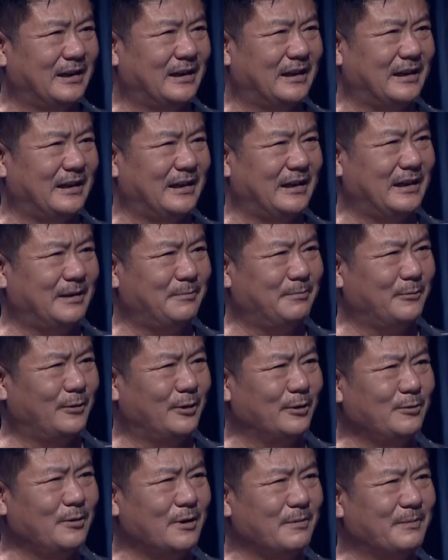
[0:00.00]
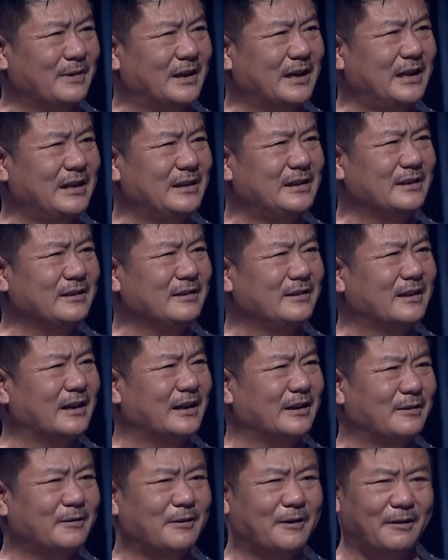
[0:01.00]
lại đem bó đuốc mà rê chân
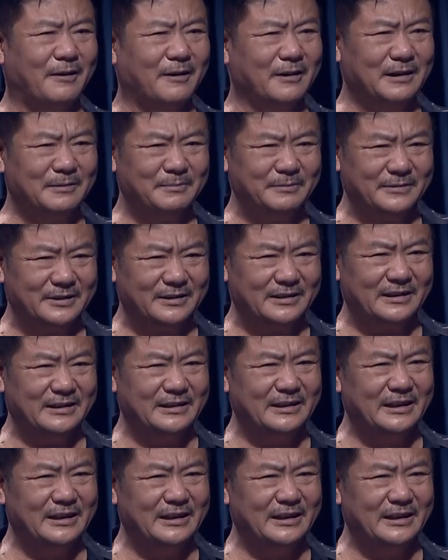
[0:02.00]
người nó khó lắm cho nên